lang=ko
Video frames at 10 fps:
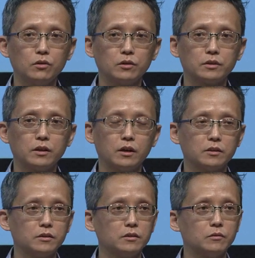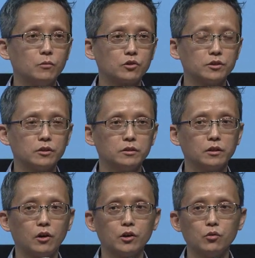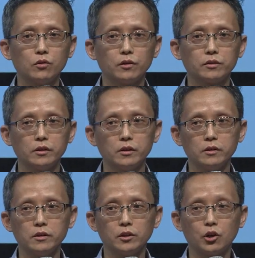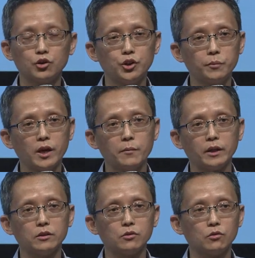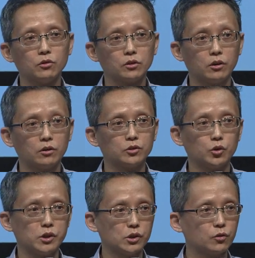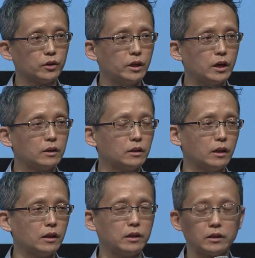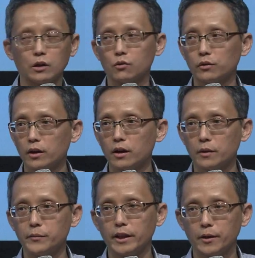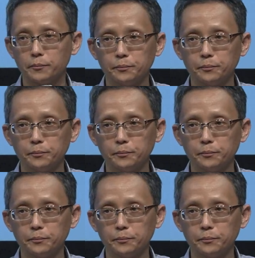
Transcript: 것을 하는 목적은 어려운 것을 더 쉽게 만들고 더 조직적으로 이해하는 데 있다고 생각합니다.